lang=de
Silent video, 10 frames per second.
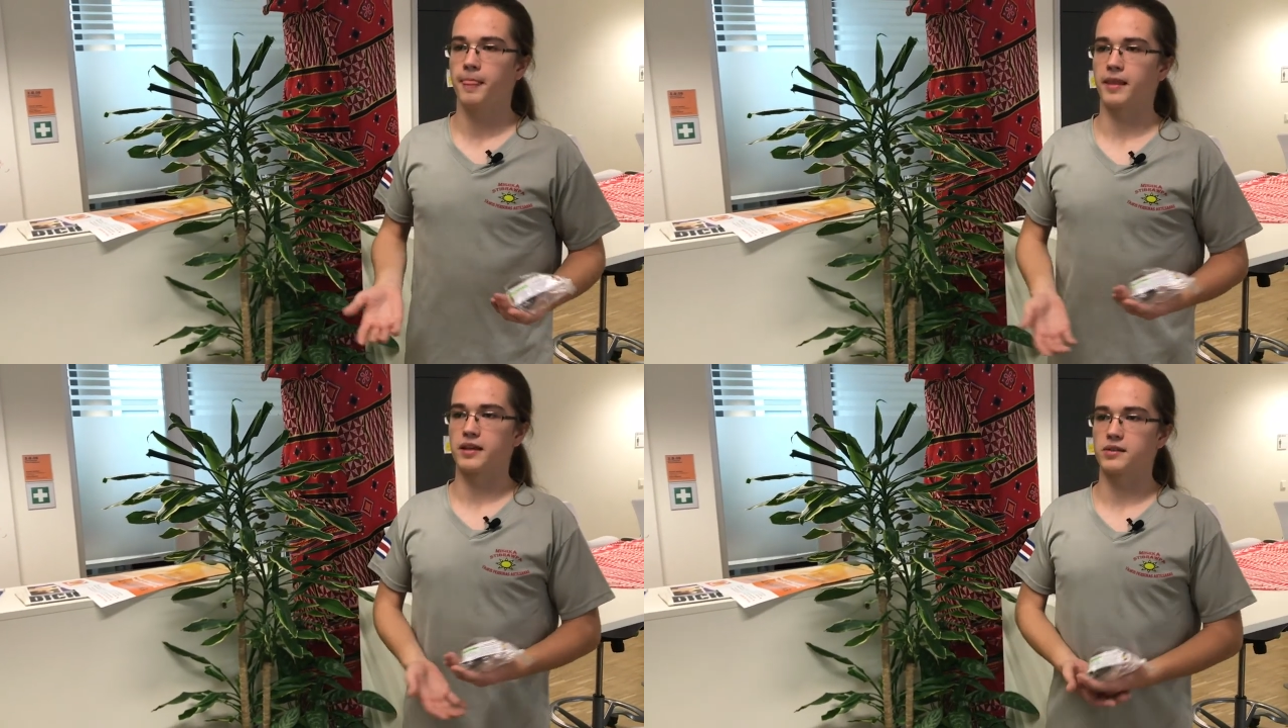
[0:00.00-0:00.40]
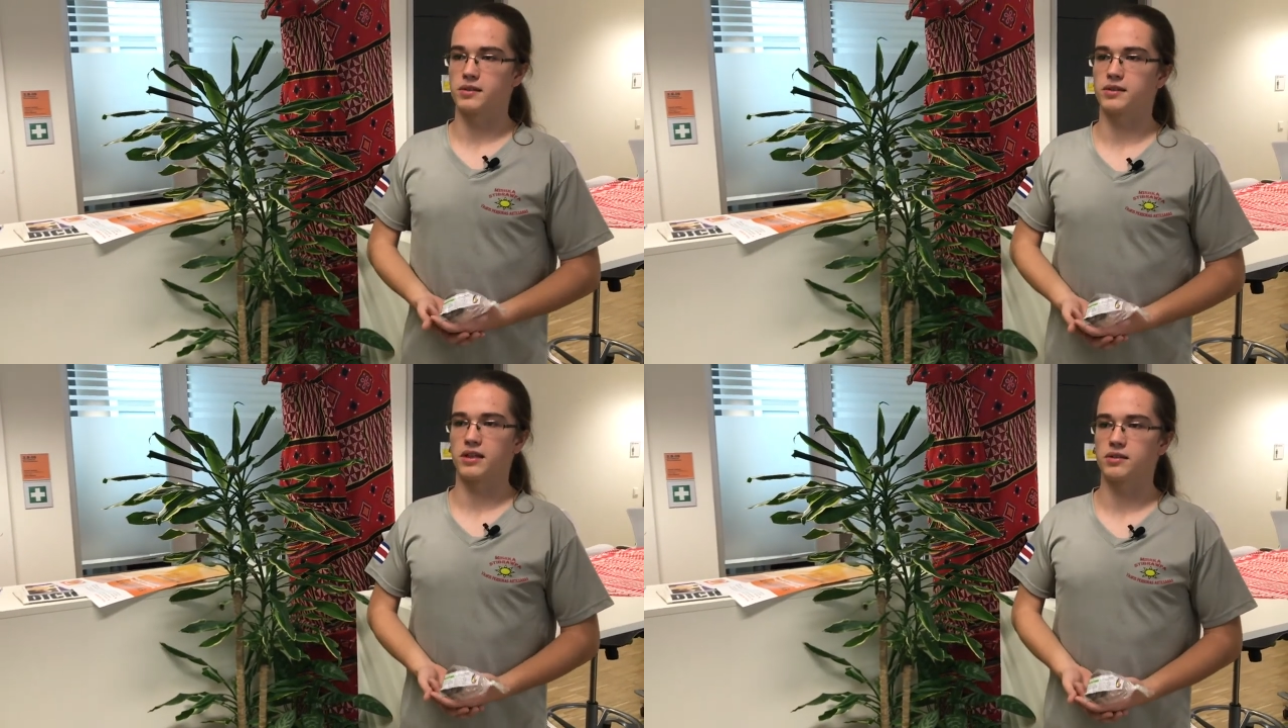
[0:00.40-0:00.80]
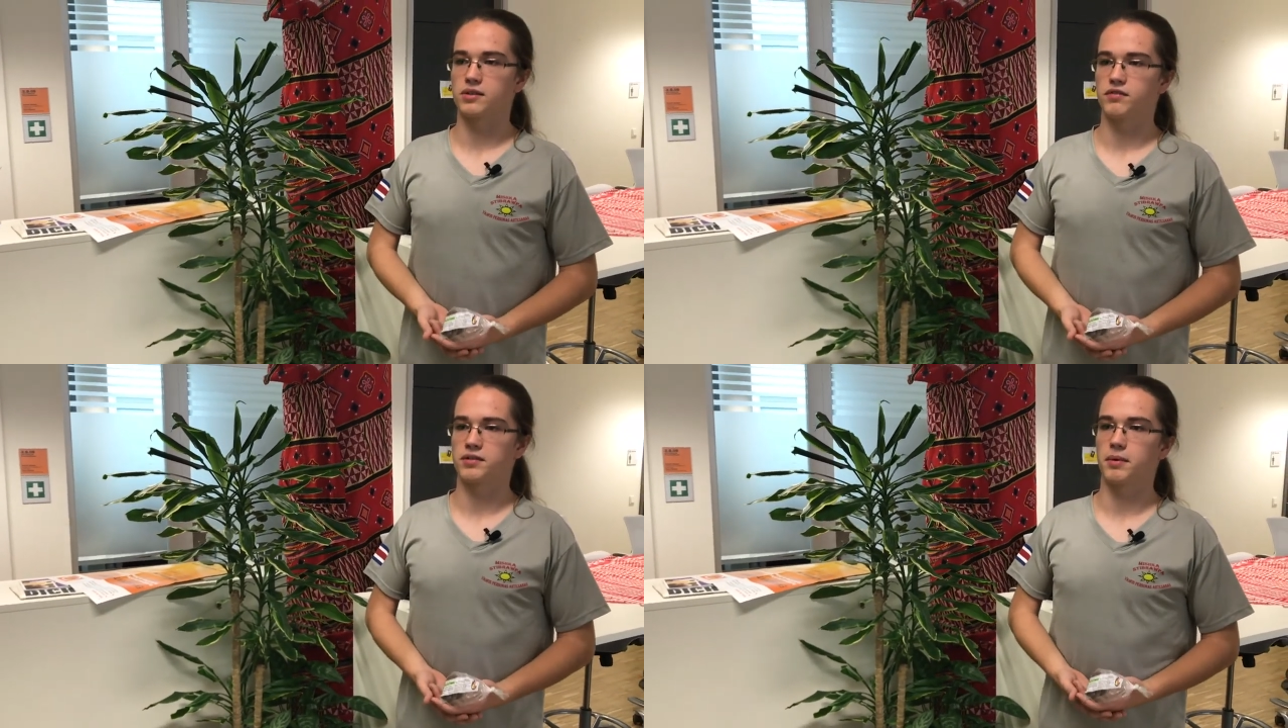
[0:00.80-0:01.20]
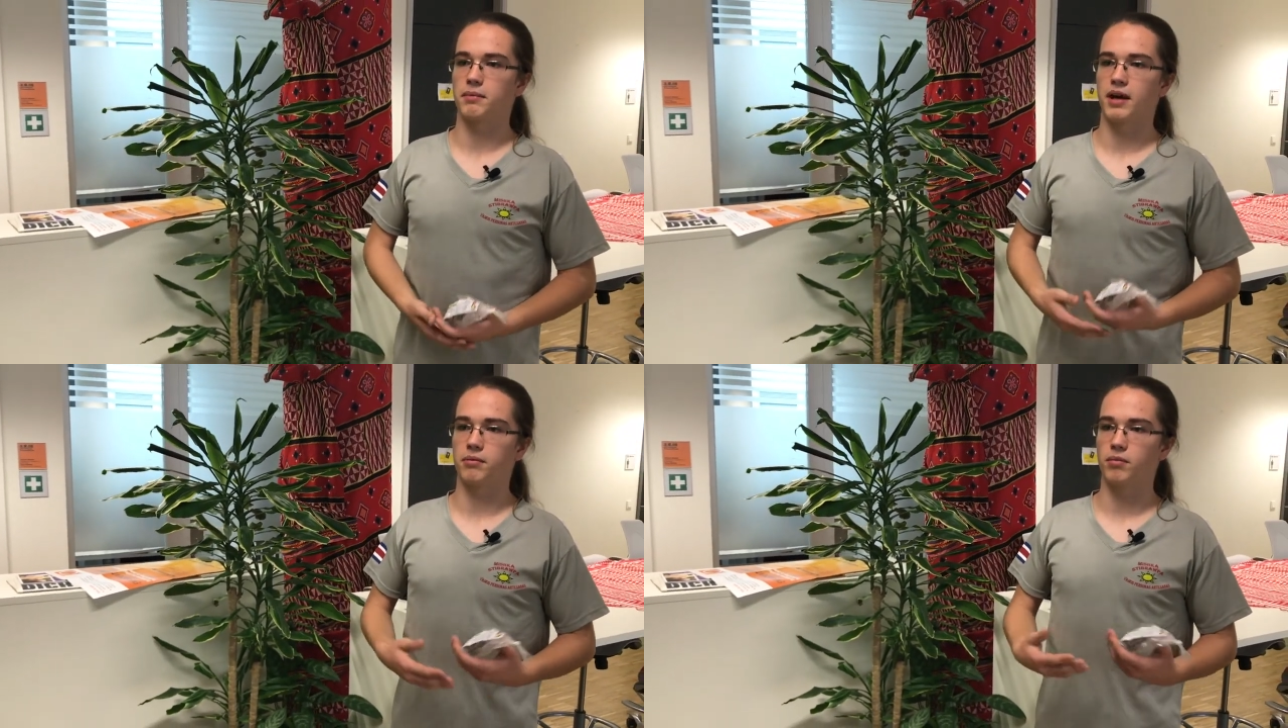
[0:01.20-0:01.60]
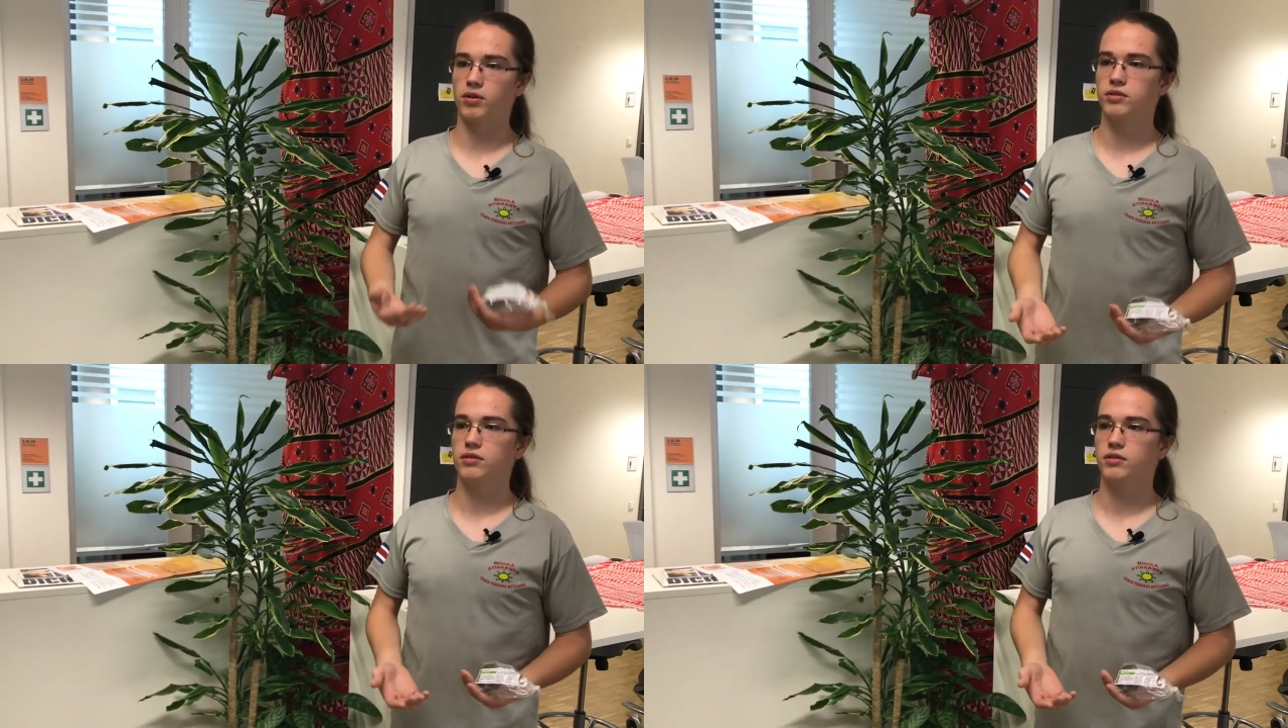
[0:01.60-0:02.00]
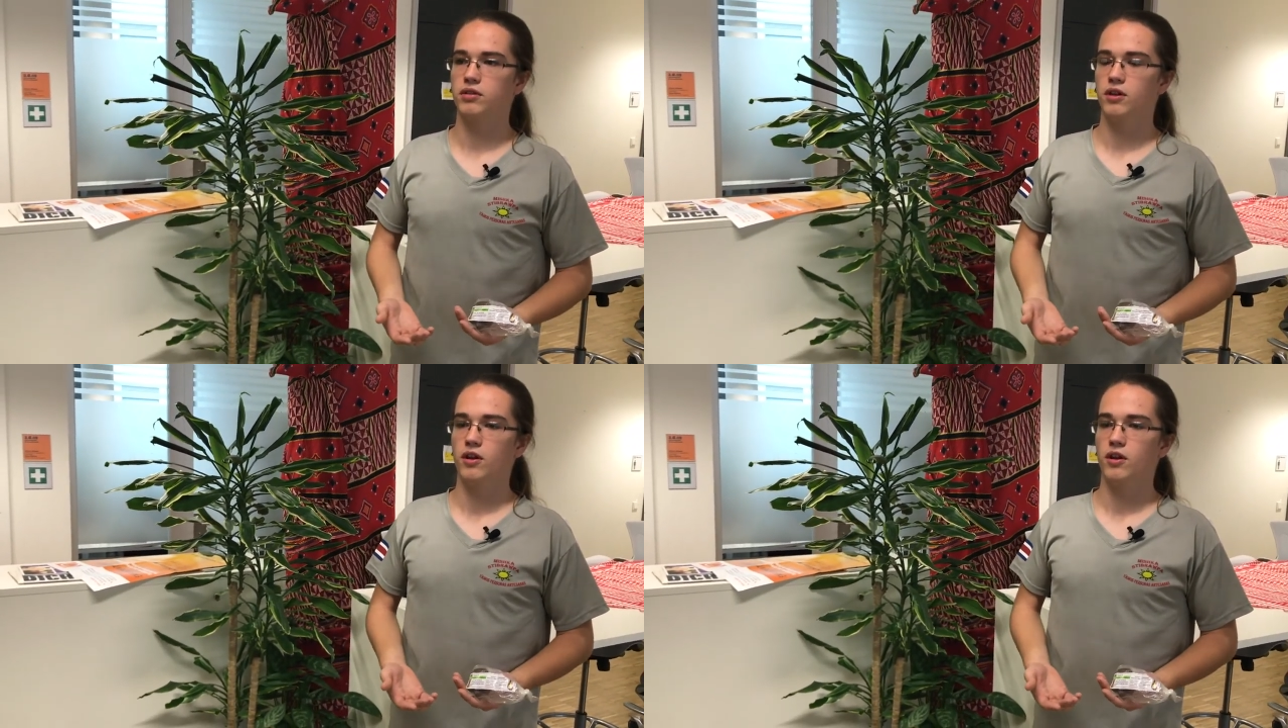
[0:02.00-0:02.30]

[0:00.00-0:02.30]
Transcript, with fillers: dass es das ist, was man machen möchte.